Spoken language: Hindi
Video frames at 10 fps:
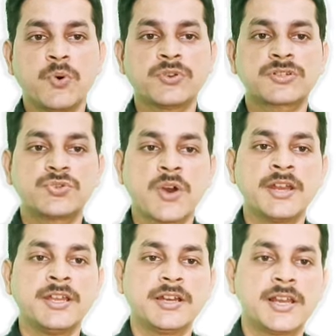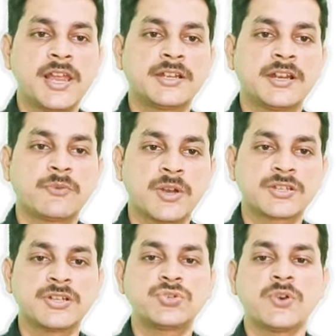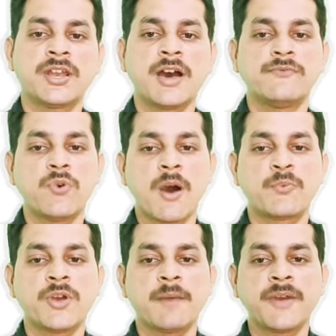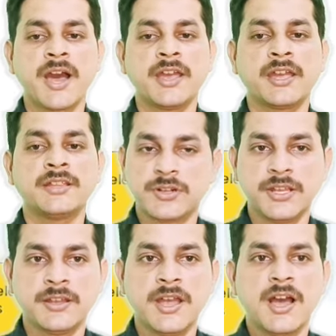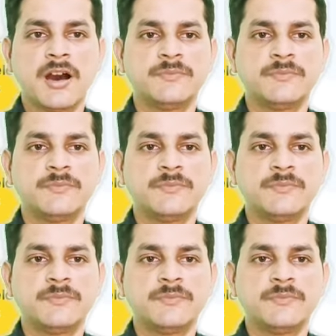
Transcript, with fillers: पोस्ट ज्वाइनिंग रिलेटेड क्वेश्चन जो है ना वो आपको यहाँ पे आएंगे ठीक